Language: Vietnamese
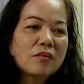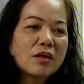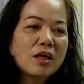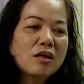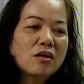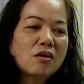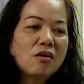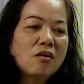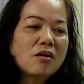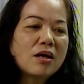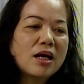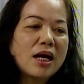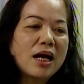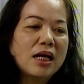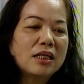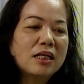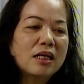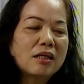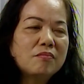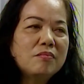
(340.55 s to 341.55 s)
thế có
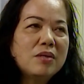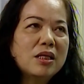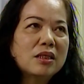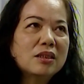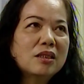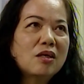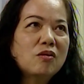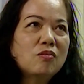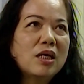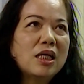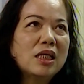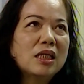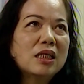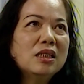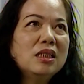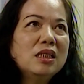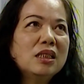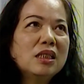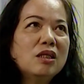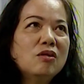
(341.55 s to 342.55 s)
cả đặc biệt sau này các
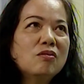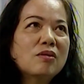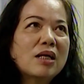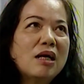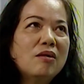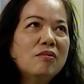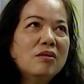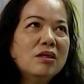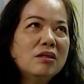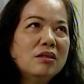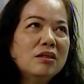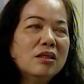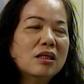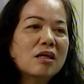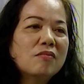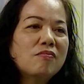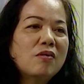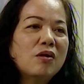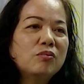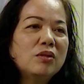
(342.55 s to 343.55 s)
nghiên cứu cao hơn ở
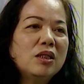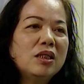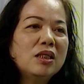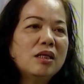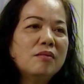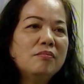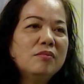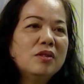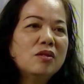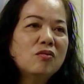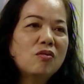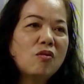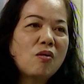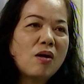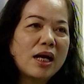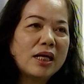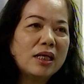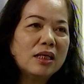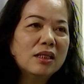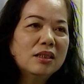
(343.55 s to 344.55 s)
các phòng thí nghiệm nước
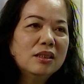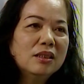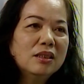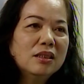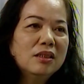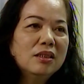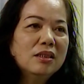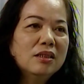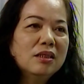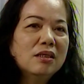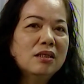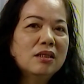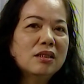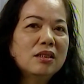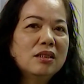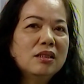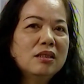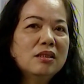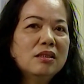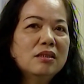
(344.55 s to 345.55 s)
ngoài ở
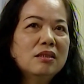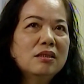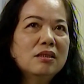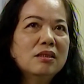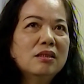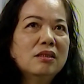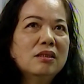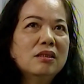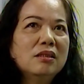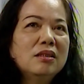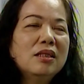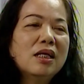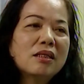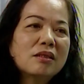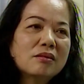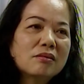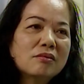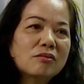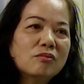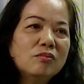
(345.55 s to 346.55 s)
cái ở Nhật
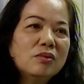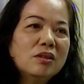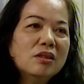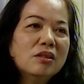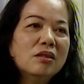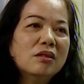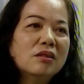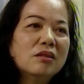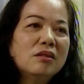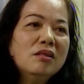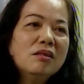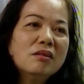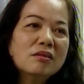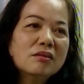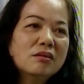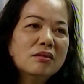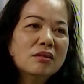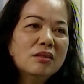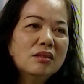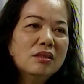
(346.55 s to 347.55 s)
cũng như ở Đức
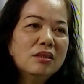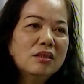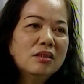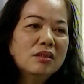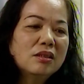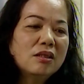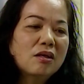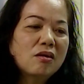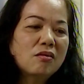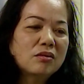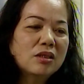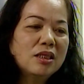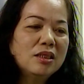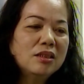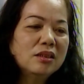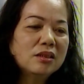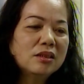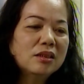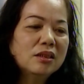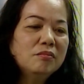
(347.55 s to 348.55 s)
thì họ thấy
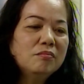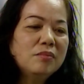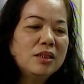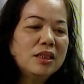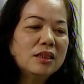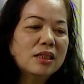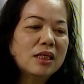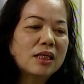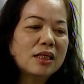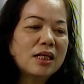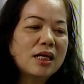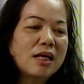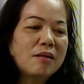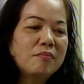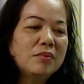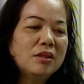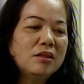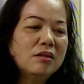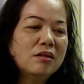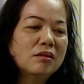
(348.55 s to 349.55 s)
rằng chứng minh rằng cái
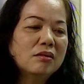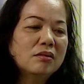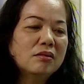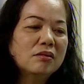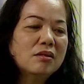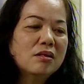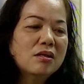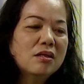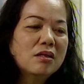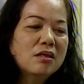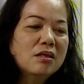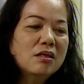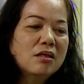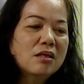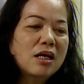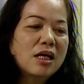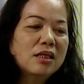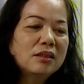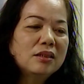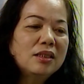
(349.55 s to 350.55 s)
hàm lượng
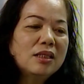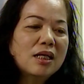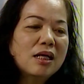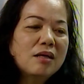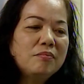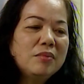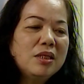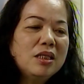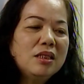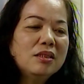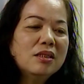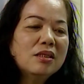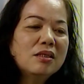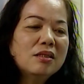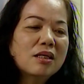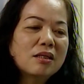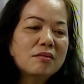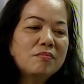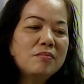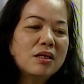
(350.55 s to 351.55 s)
axit amin nhất
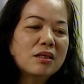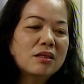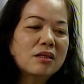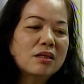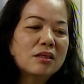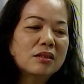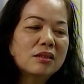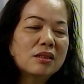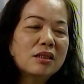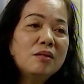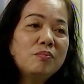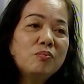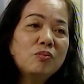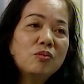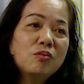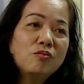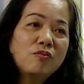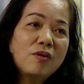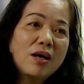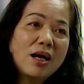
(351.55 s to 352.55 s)
đặc biệt là
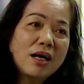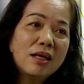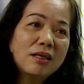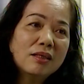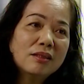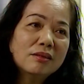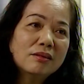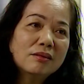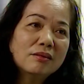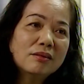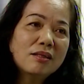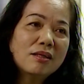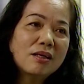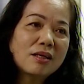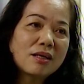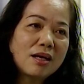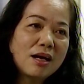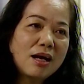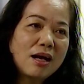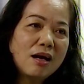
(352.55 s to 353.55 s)
tryptophan rất là
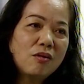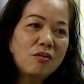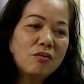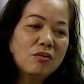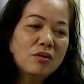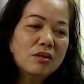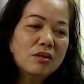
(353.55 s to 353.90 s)
cao